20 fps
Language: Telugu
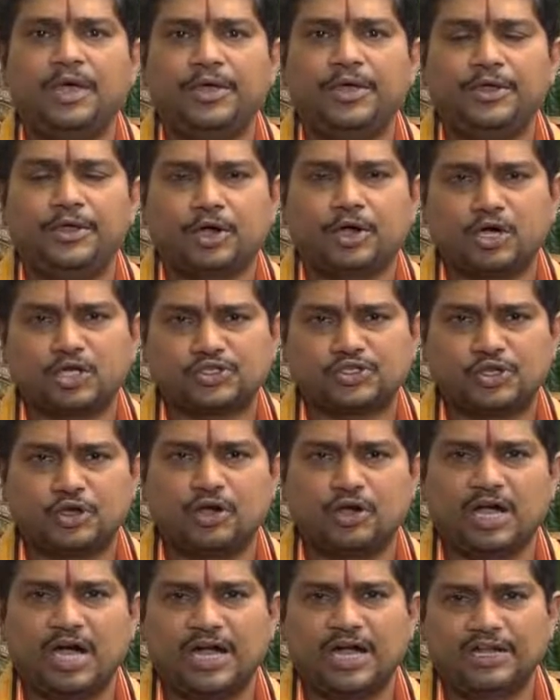ఈ యొక్క
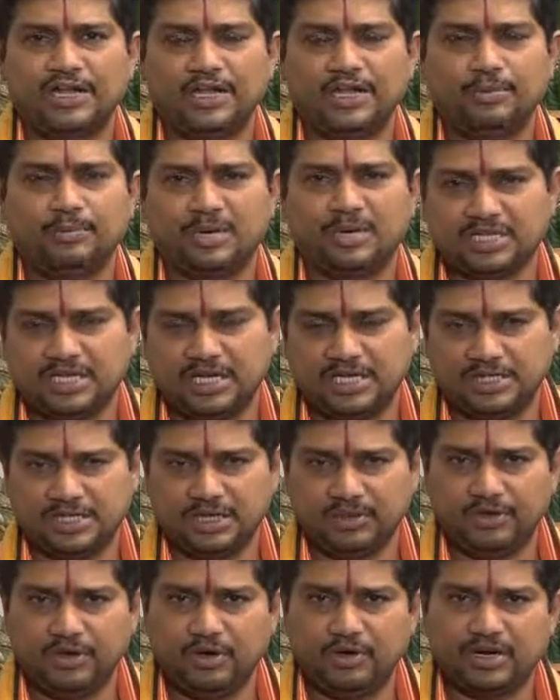శ్లోకాన్ని
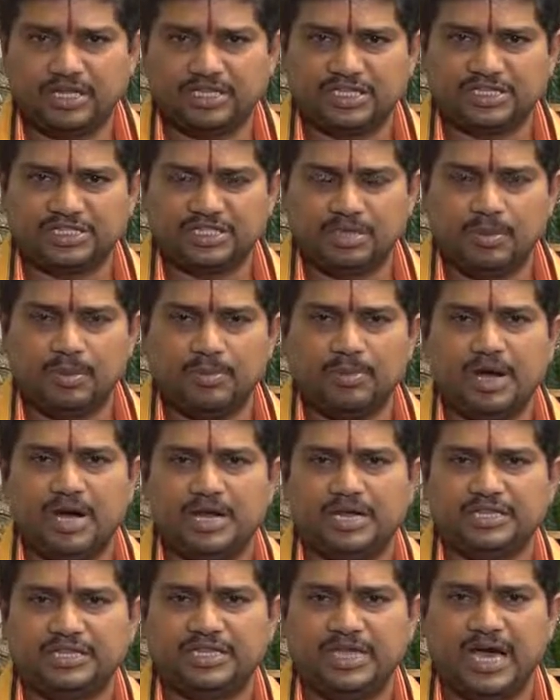ప్రతినిత్యం ఎవరైతే జపం
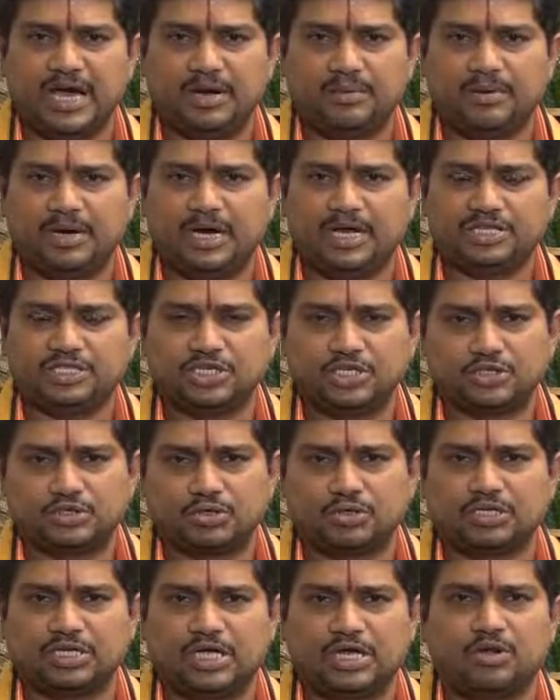కానీ ధ్యానం కానీ
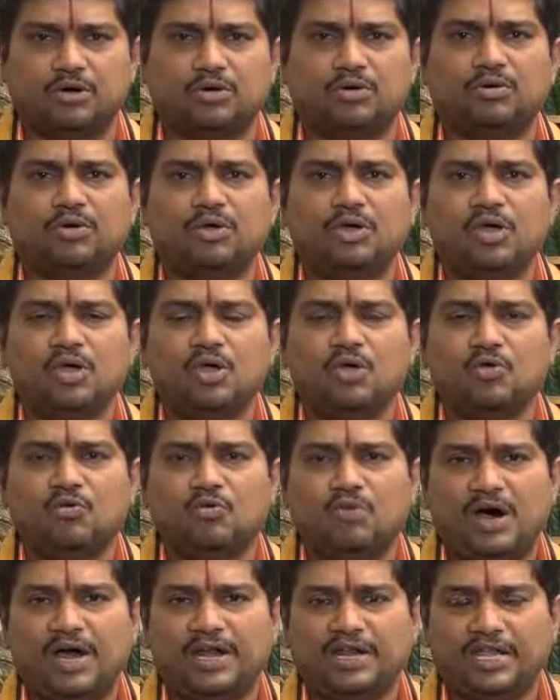చేసుకుంటారో
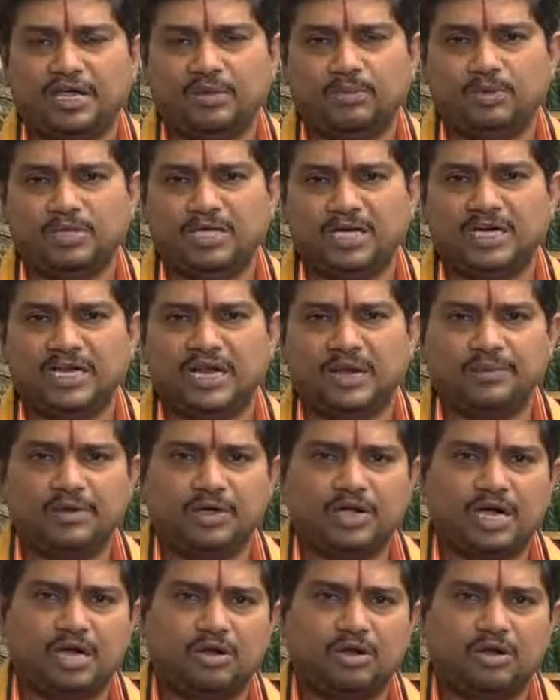వారికి బుధగ్రహం యొక్క